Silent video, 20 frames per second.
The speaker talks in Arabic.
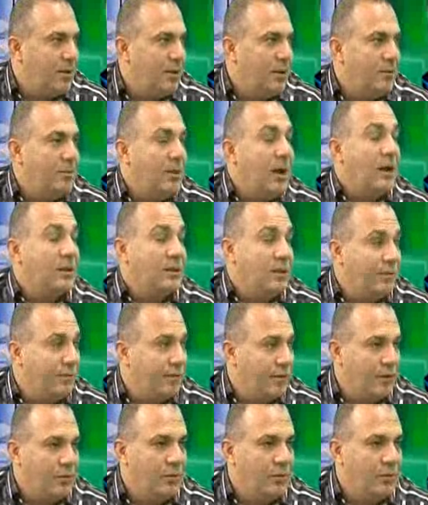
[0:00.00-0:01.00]
ما عطى
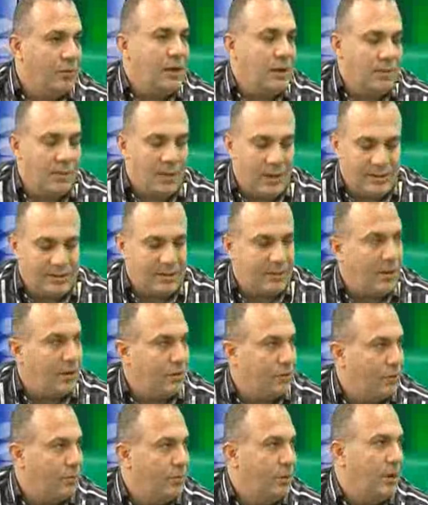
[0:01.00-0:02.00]
فاول قلب هيثم
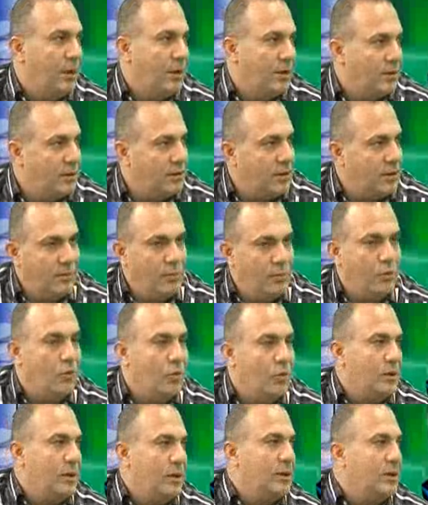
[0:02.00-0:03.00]
عطوي بالارض عملوا
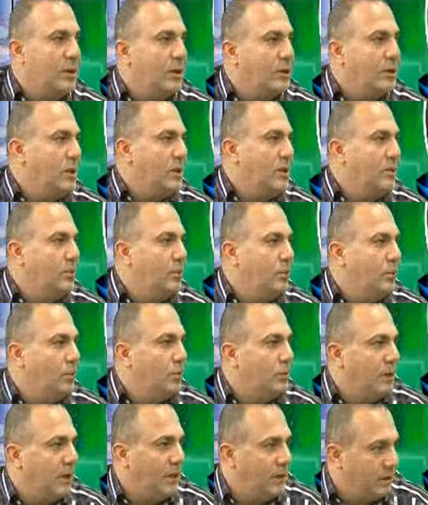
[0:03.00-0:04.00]
كونتر اتاك
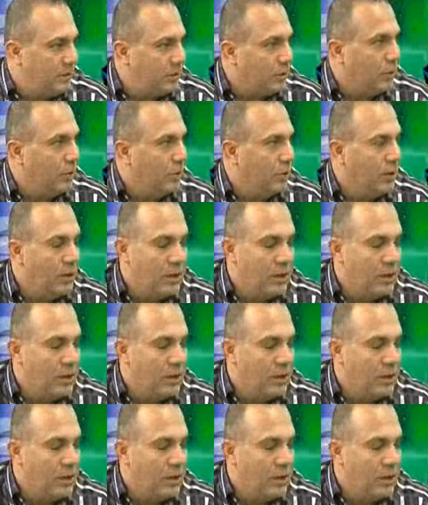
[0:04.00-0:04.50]
جايبوا ثالث جول